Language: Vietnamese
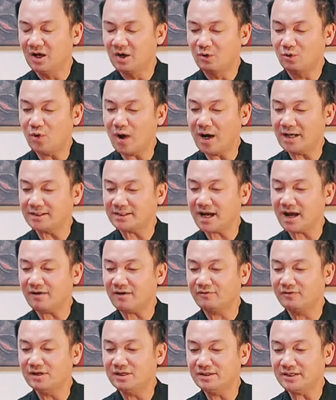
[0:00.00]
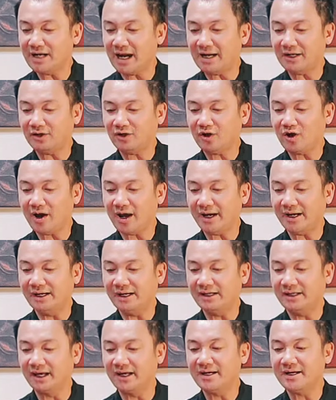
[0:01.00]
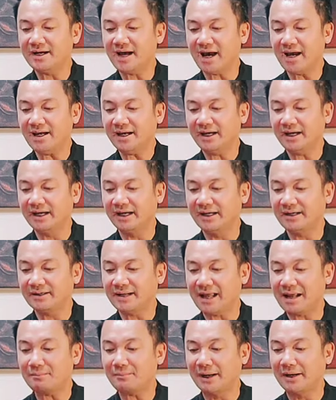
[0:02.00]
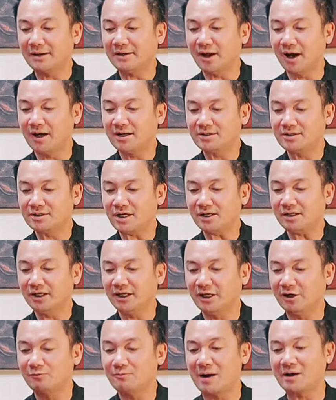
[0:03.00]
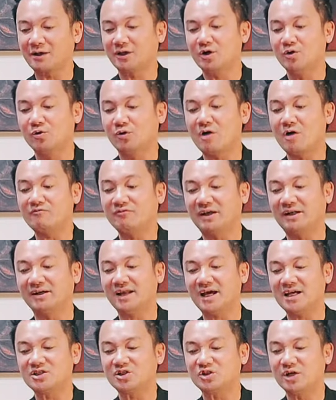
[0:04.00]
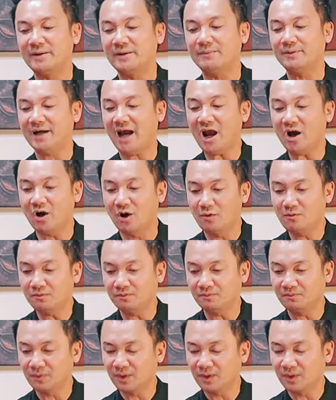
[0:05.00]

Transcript: Ngoài ra, Phương Trang cho hay chị gái hiện đang bị nợ rất nhiều mặc dù công việc livestream khá ổn.